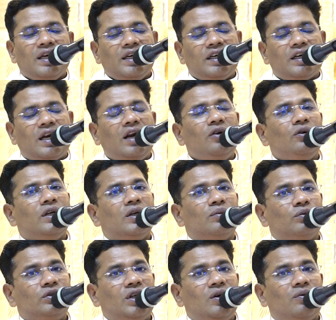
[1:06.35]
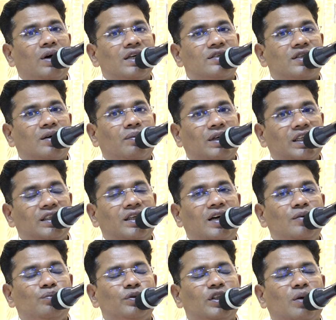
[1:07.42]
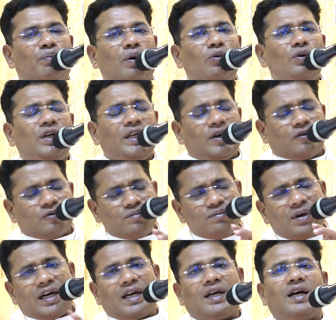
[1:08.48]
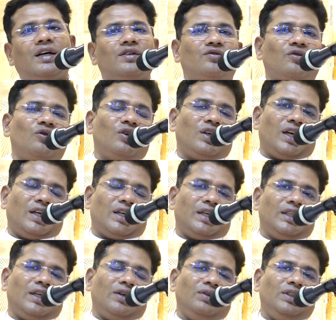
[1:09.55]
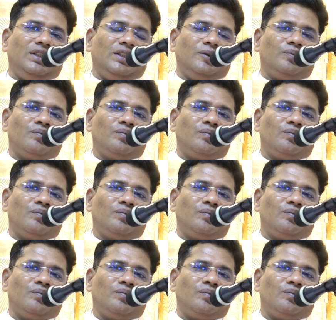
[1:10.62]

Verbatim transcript: இந்த நாளுடைய முதல் வாசகம் அதை தான் புனித பவுலுடைய ரொம்ப அழகாக சொல்லுகிறார் அதாவது